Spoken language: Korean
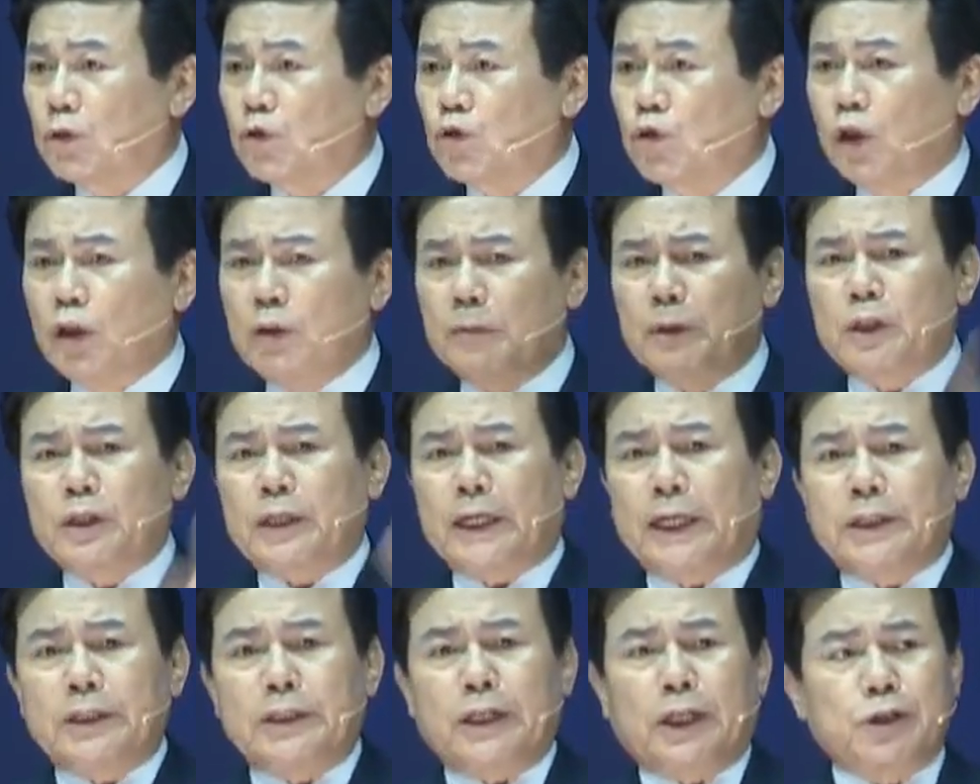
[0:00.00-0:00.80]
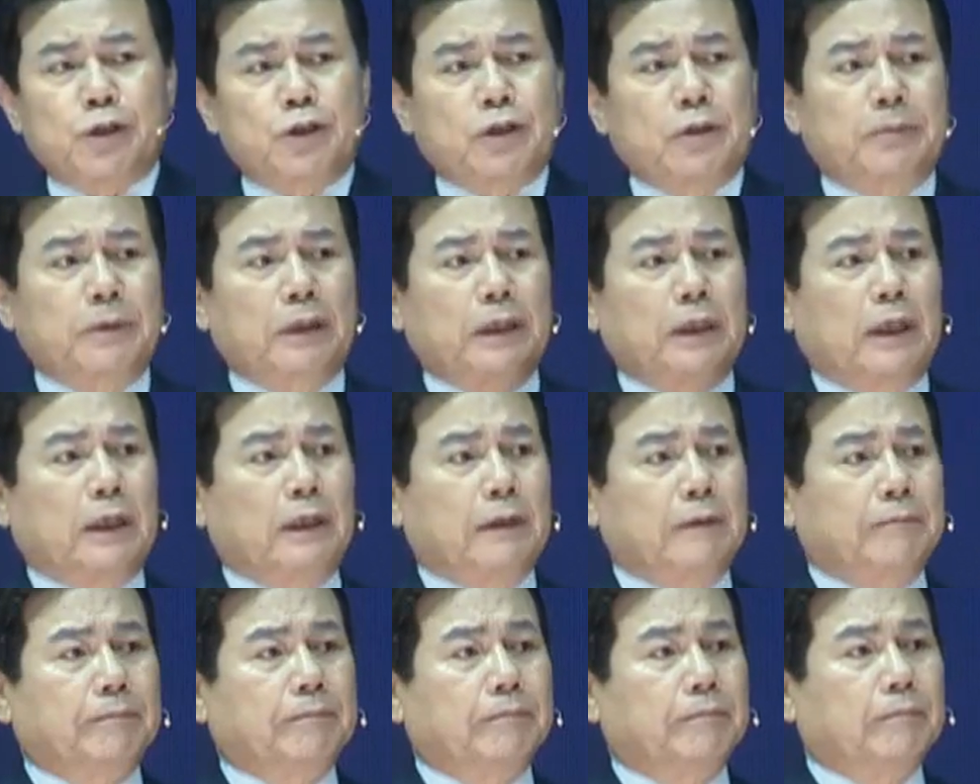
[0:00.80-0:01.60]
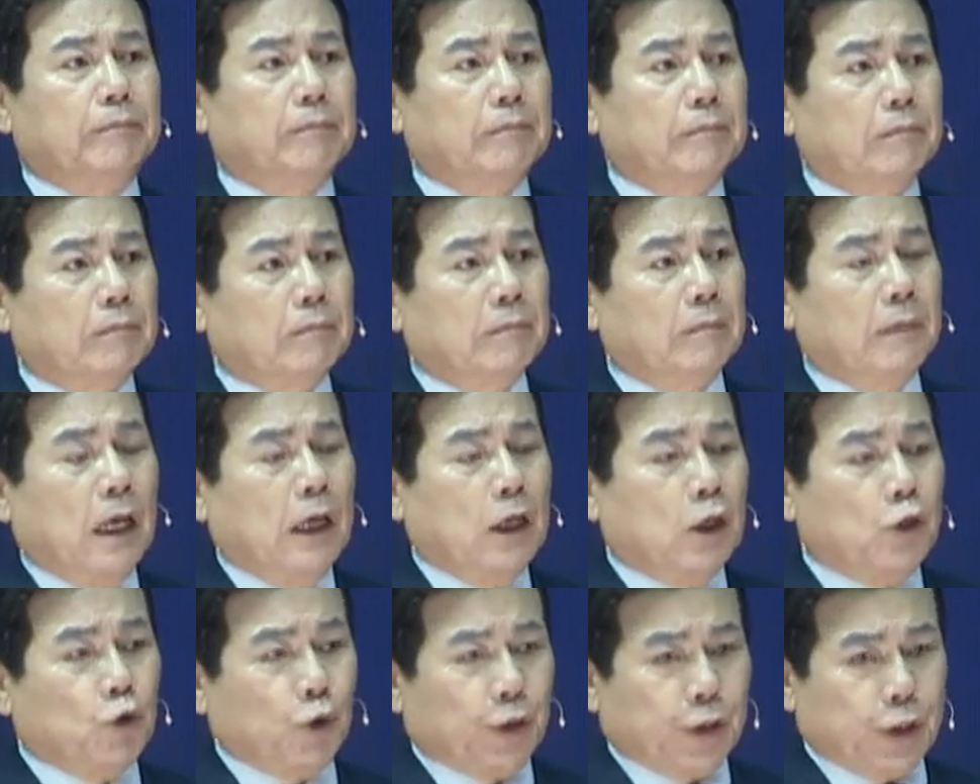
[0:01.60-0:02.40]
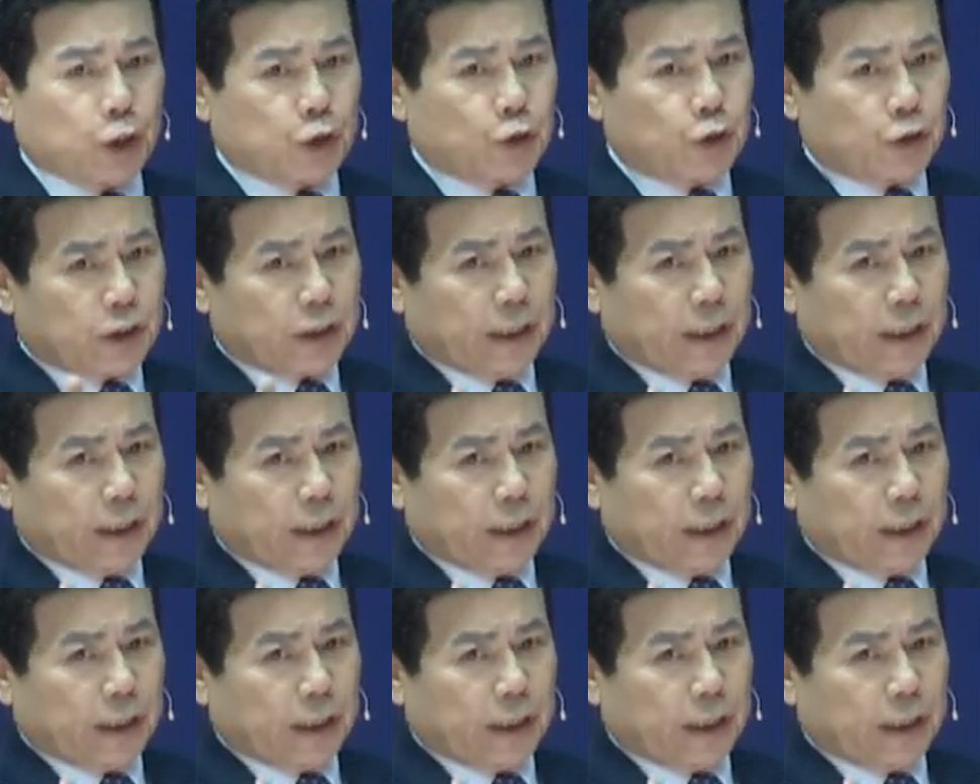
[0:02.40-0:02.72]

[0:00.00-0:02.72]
주님을 찾지 않습니다 주님께서